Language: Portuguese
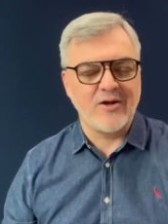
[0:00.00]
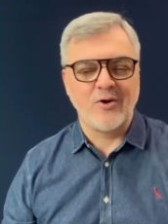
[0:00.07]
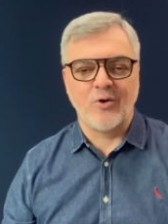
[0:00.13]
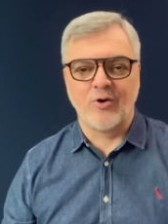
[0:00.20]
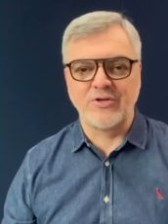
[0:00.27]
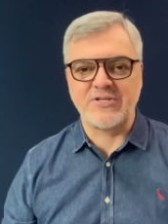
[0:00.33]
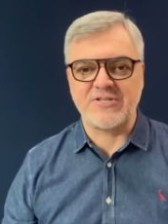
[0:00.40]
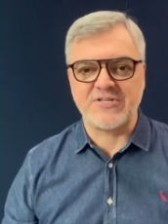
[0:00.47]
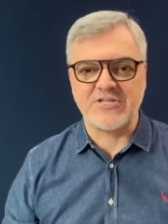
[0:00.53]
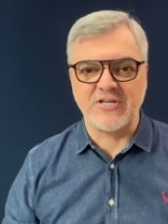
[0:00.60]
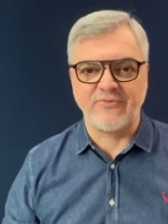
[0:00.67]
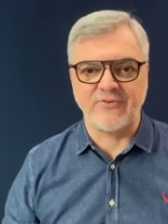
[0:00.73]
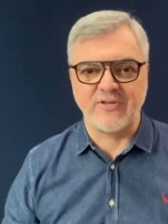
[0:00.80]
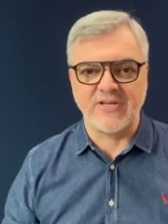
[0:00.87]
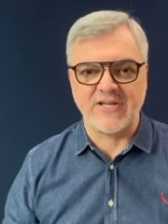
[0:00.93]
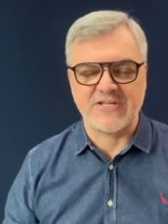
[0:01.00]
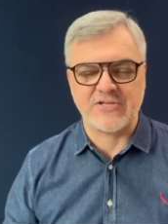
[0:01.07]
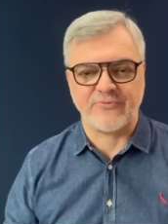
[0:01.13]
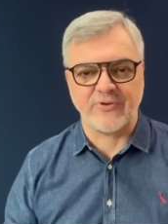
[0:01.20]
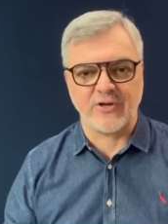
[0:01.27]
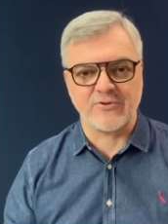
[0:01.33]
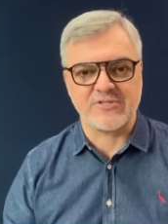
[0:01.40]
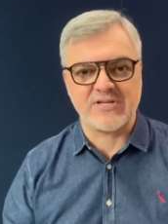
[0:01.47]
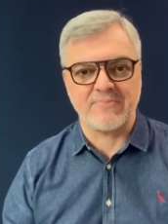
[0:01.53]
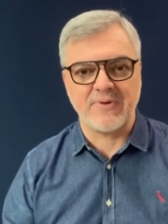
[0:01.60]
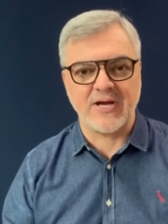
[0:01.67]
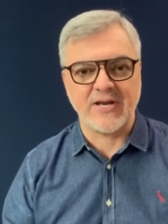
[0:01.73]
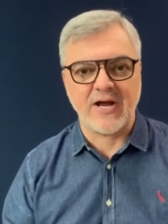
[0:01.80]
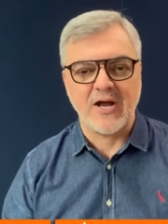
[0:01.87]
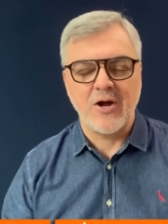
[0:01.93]
onde estive neste final de
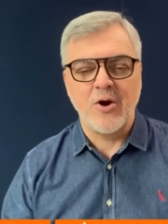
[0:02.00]
semana,